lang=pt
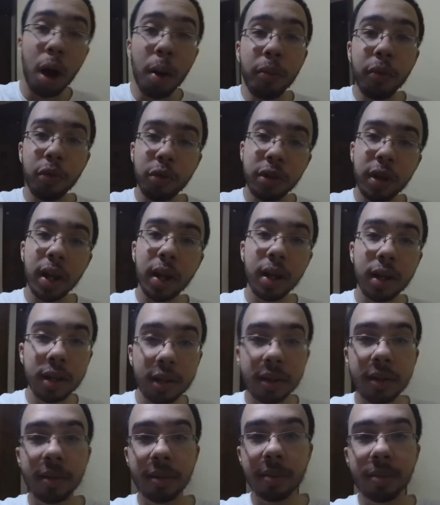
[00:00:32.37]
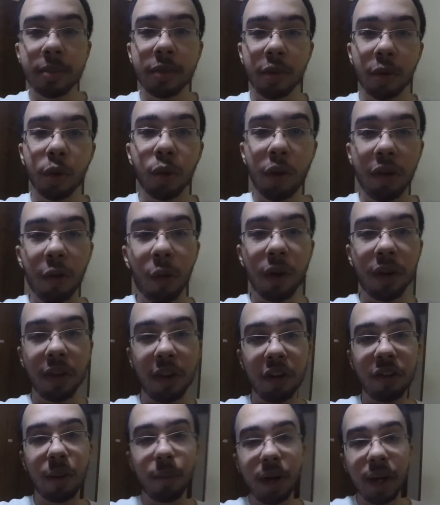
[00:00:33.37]
óbvios, né? São 2 h
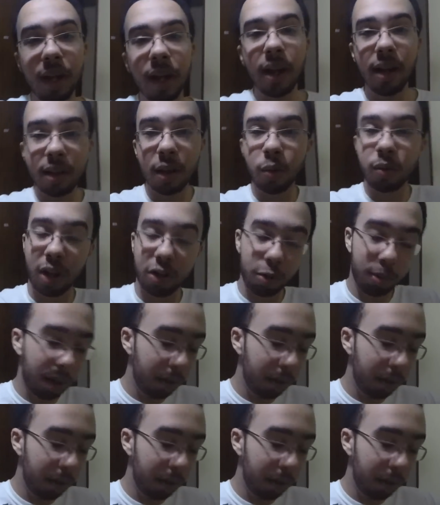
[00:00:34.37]
53 da manhã, então tá de